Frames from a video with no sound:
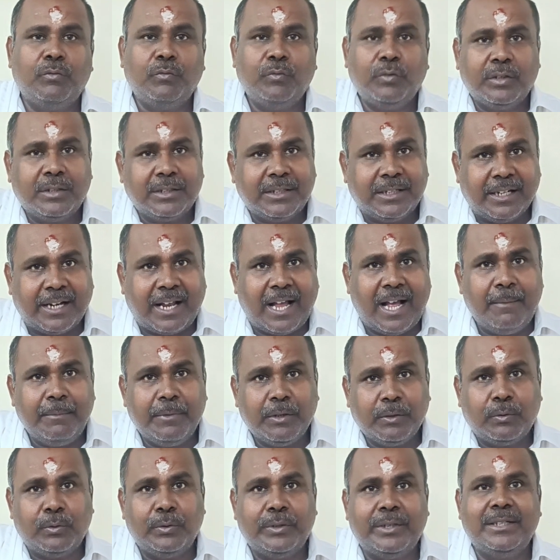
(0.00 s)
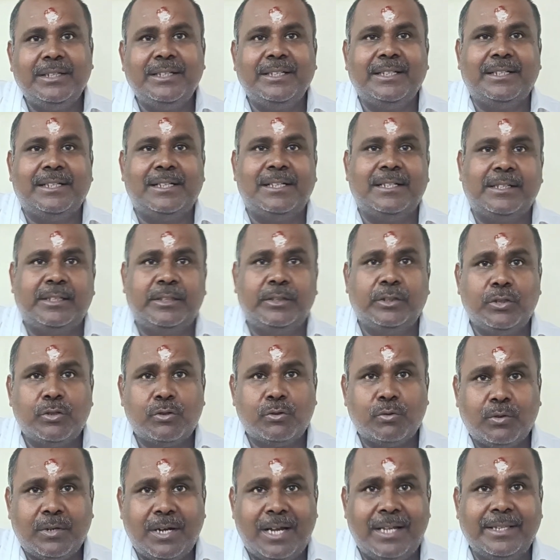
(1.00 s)
நடைபெறுகிற மாநாடு
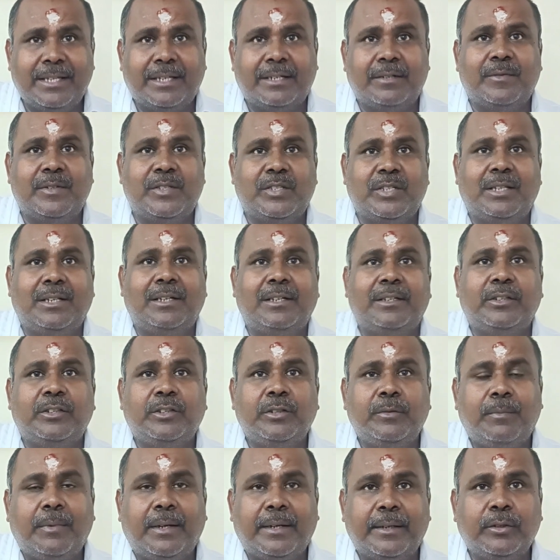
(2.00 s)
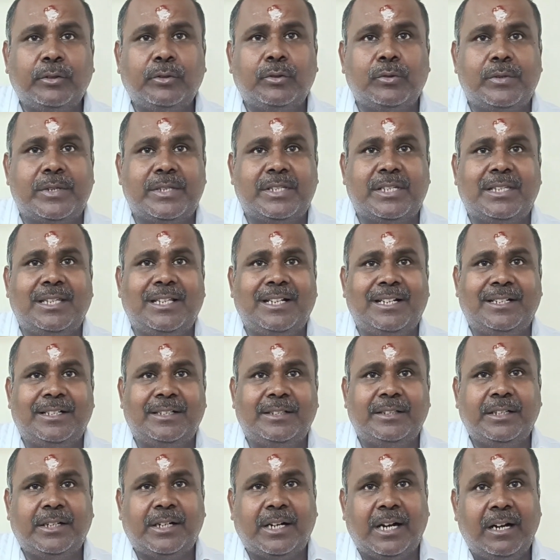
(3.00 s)
உண்மையிலேயே மாவட்டத்தினுடைய
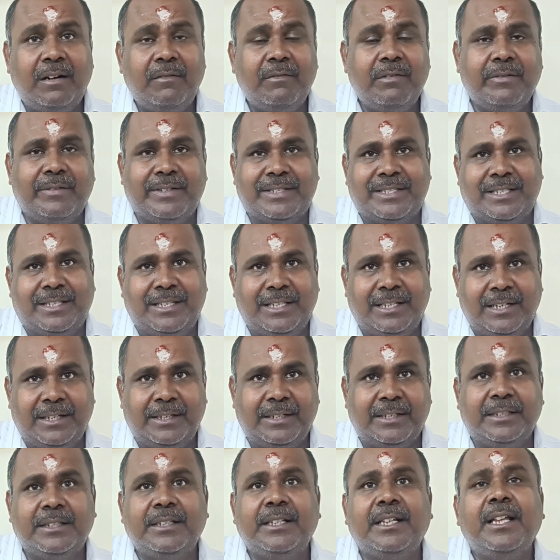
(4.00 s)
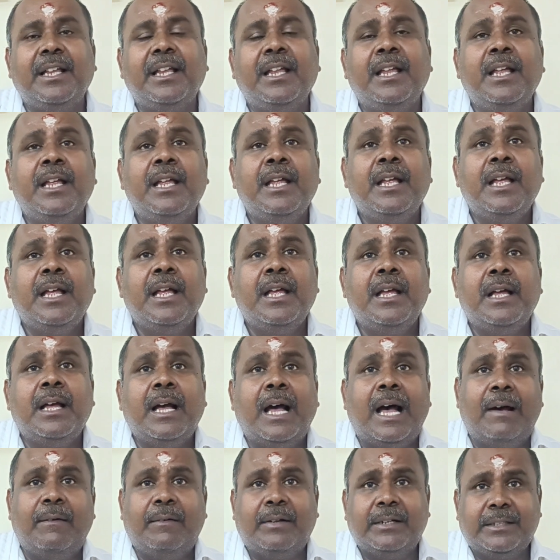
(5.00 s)
வளர்ச்சிக்காகவும் மாநிலத்தின்
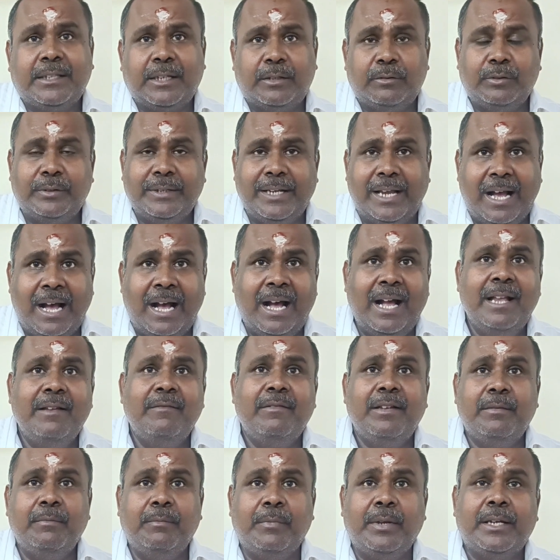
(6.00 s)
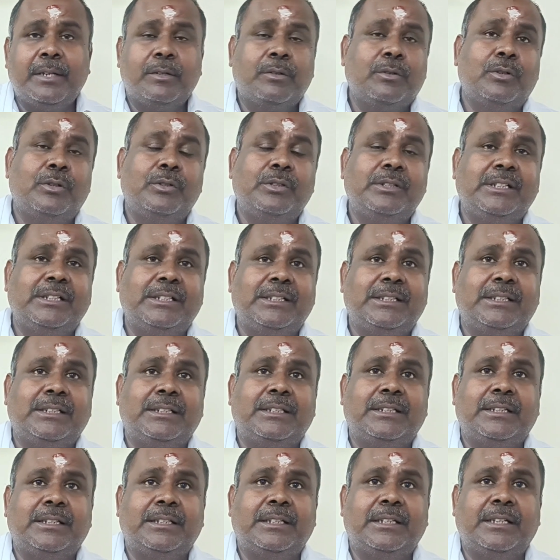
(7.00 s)
வளர்ச்சிக்காகவும் நடைபெறும் மாநாடா அல்லது
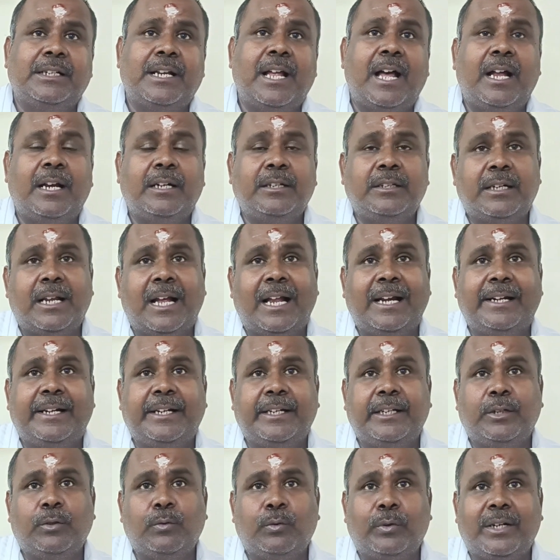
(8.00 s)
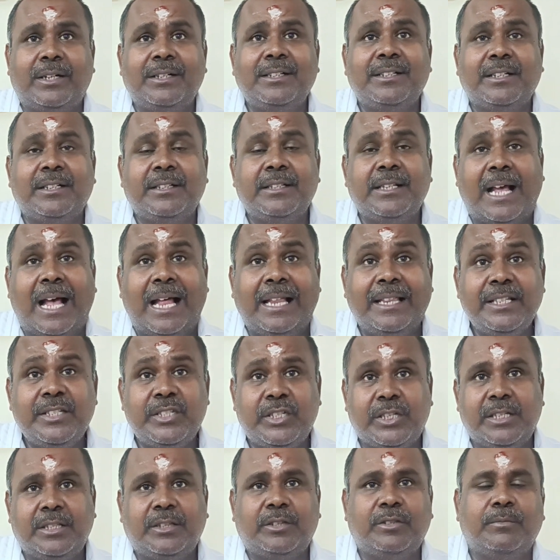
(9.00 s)
சம்பிரதாய கூட்டமாக
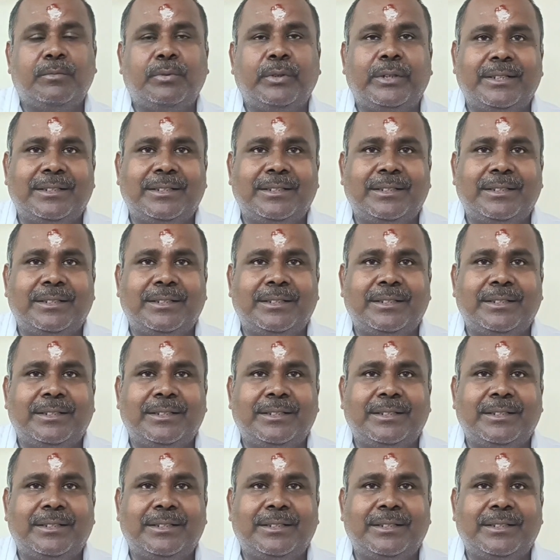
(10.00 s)
இருக்குமா என்று